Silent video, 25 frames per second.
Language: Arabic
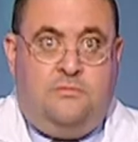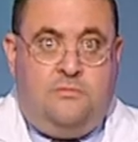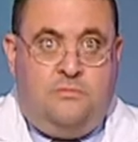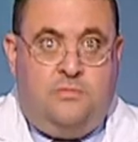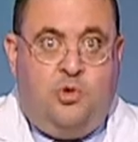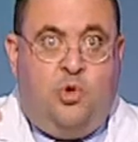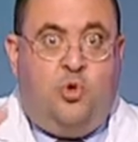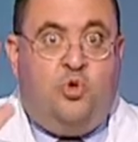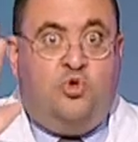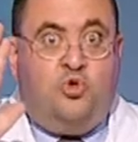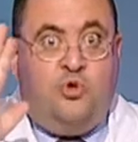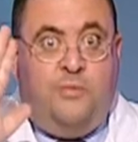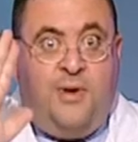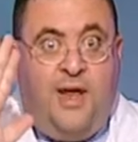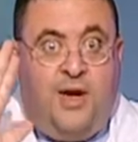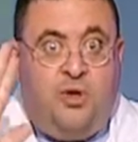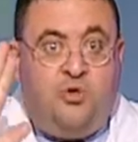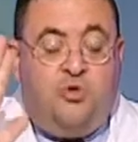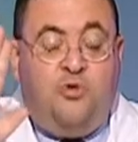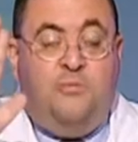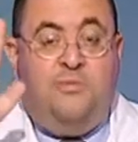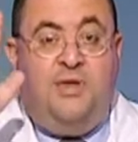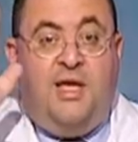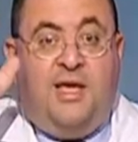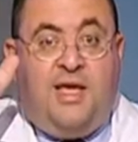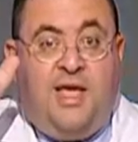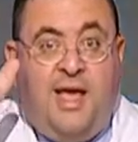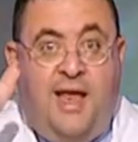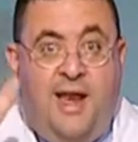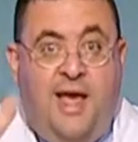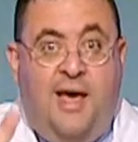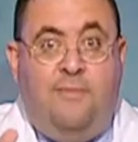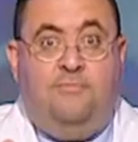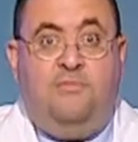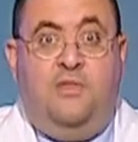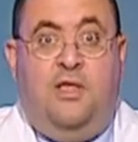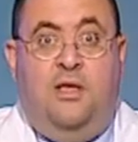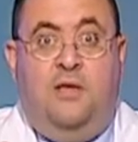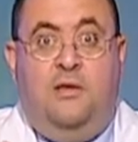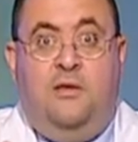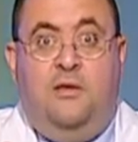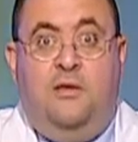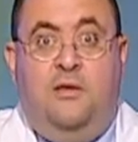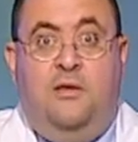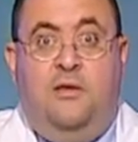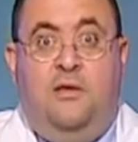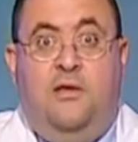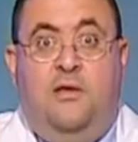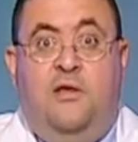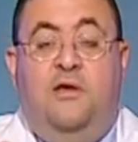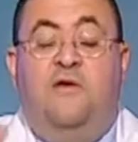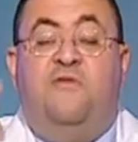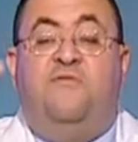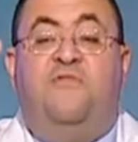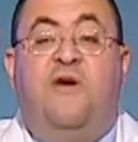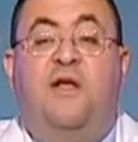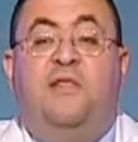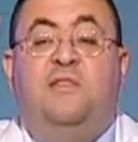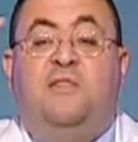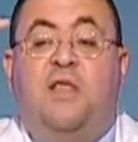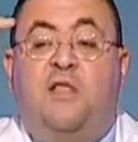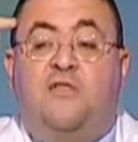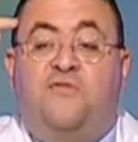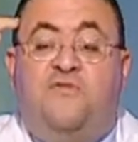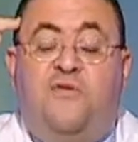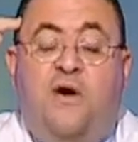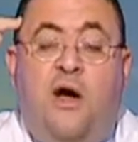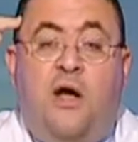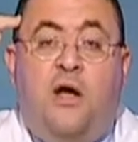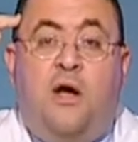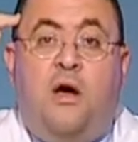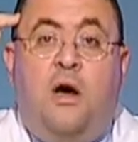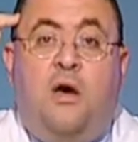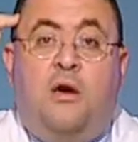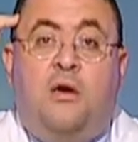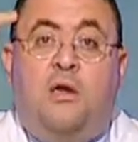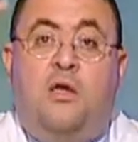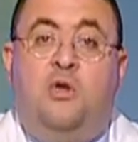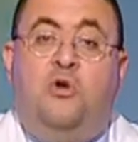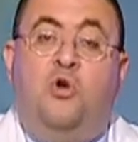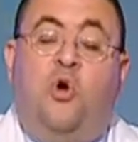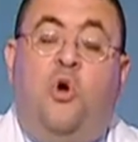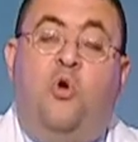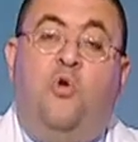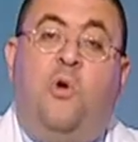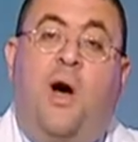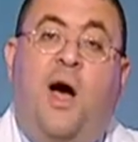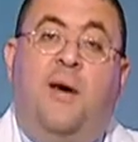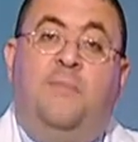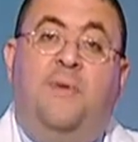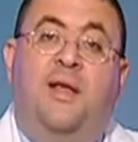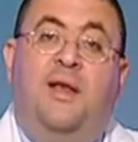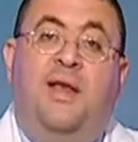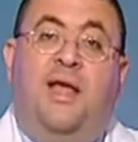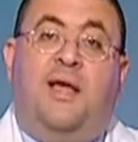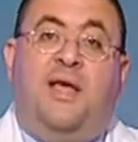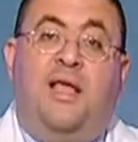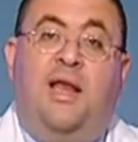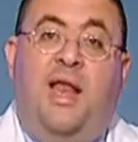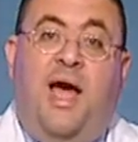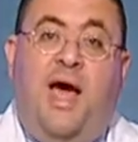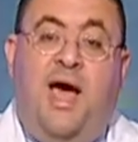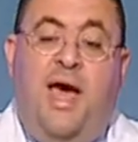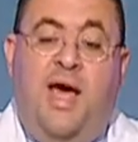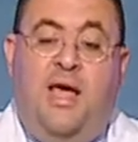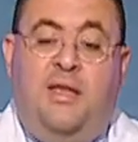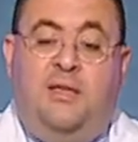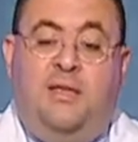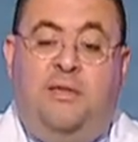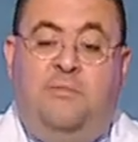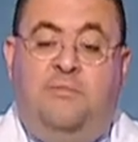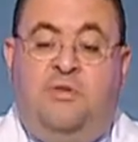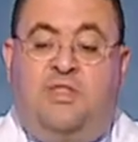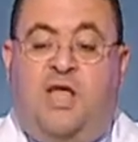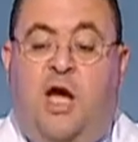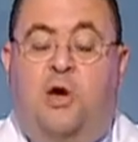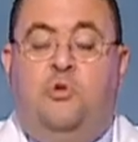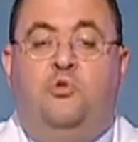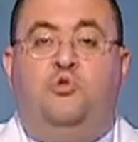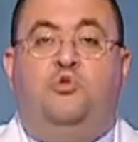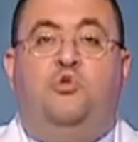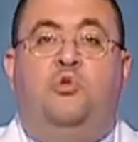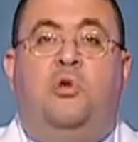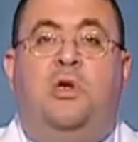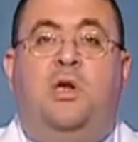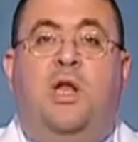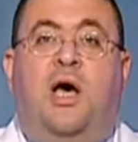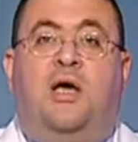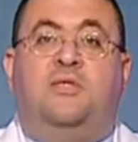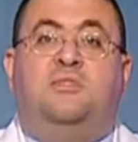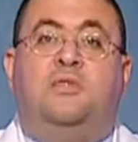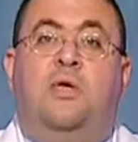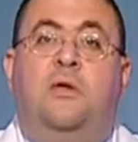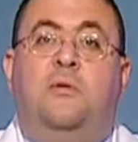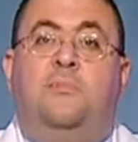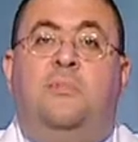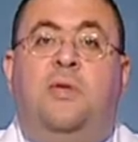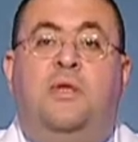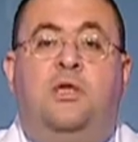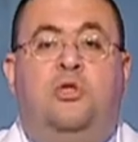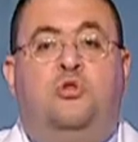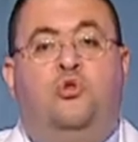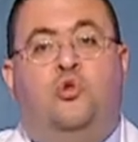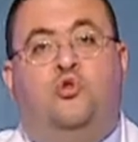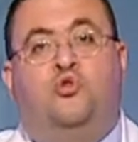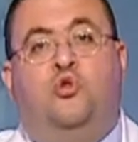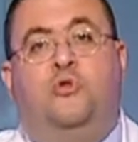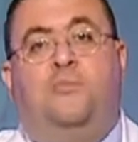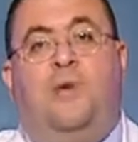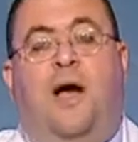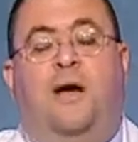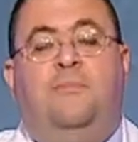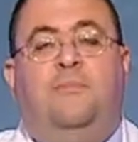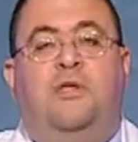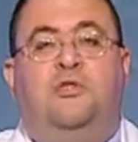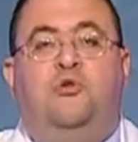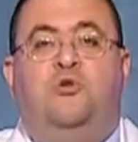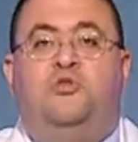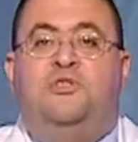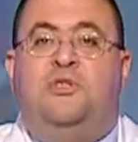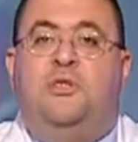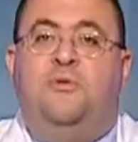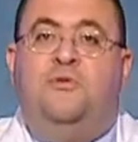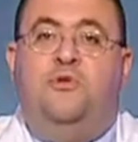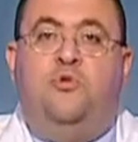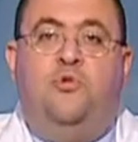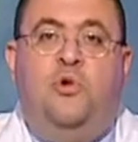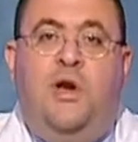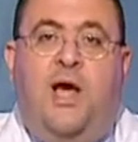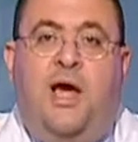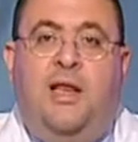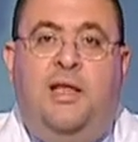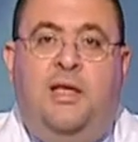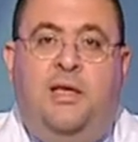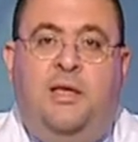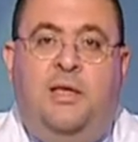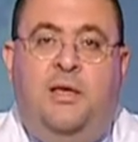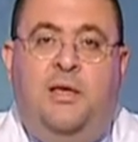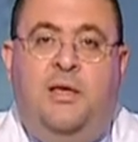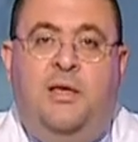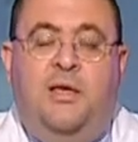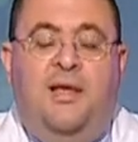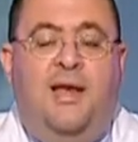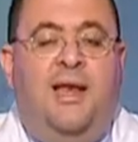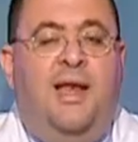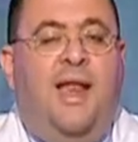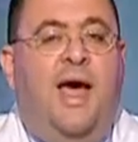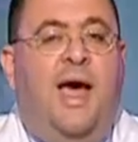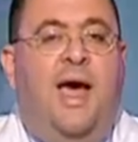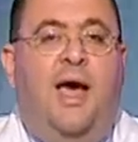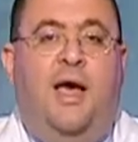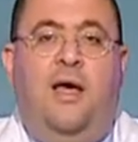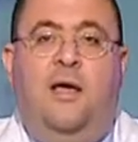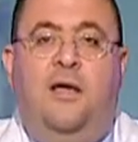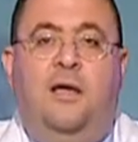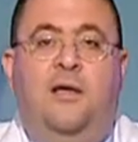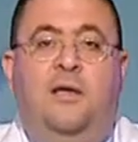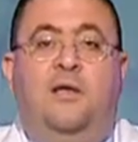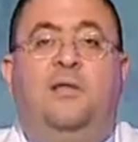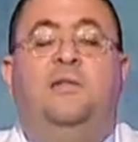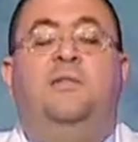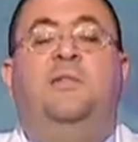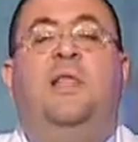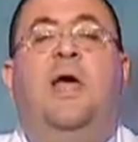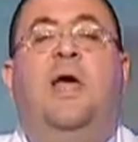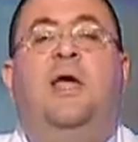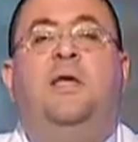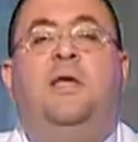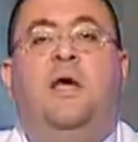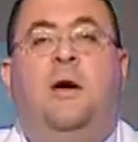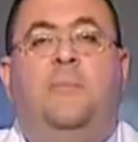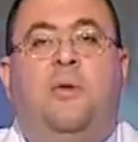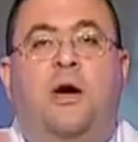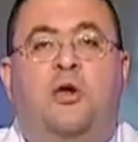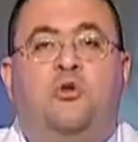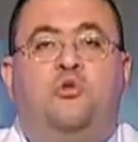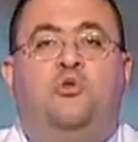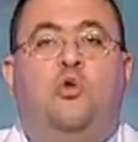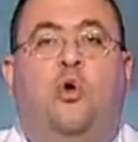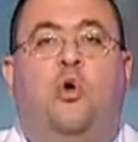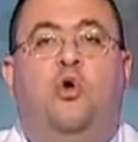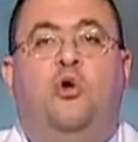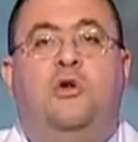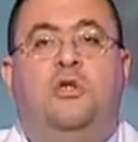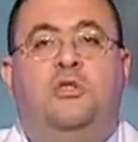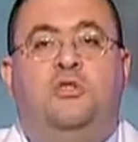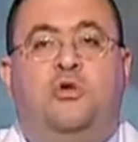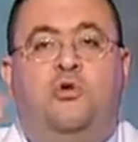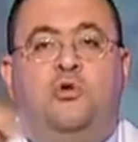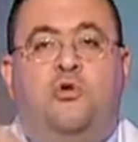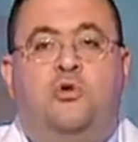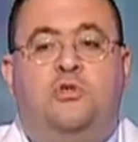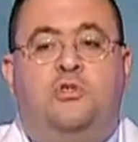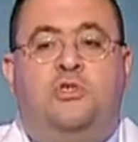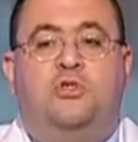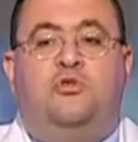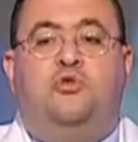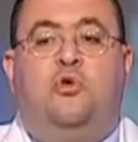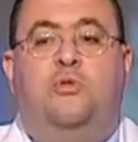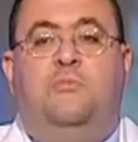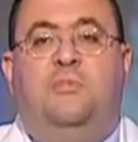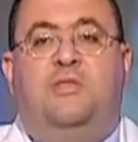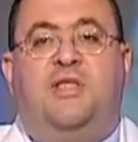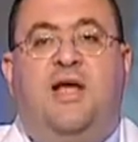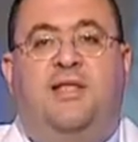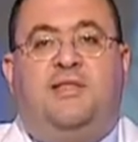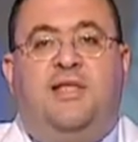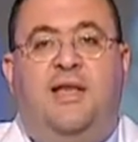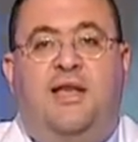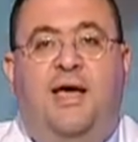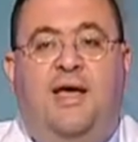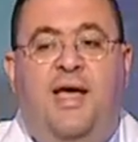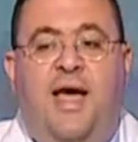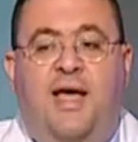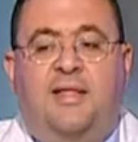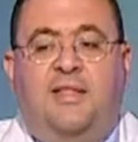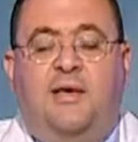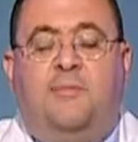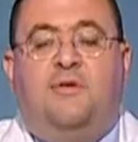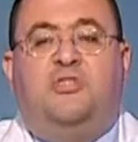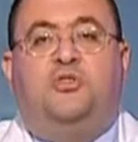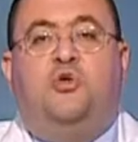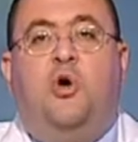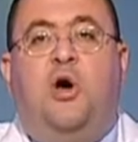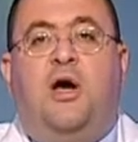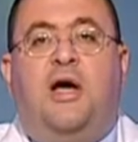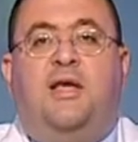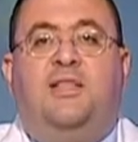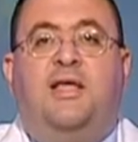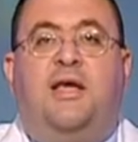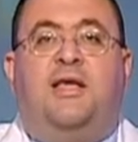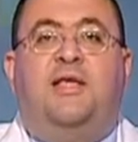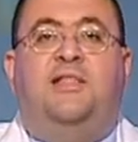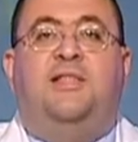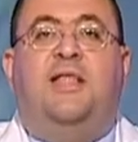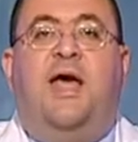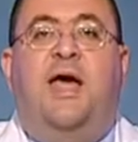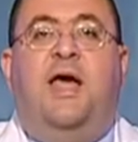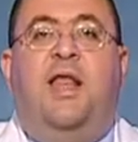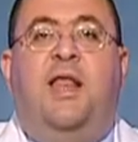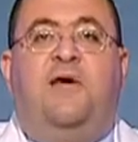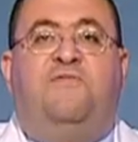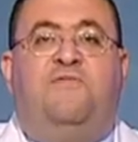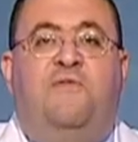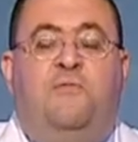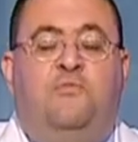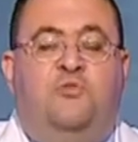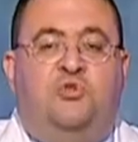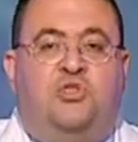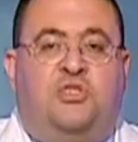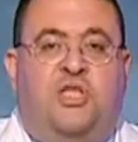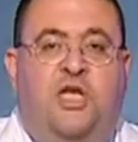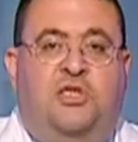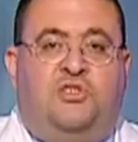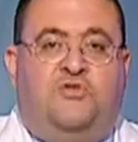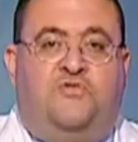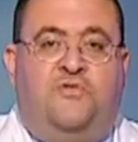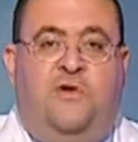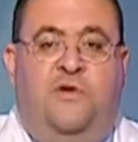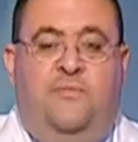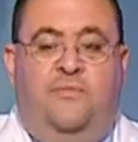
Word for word: خدوا بالكم من الكلام ده فانت تفكر ان هو عمل لك الحقن بتاع جذور الاعصاب اللي الدكتور محمد يسري بيقول عليه لا ده هي برضه حقنه الكورتيزون بتاعه العياده بس هو خدك اداها لك في المستشفى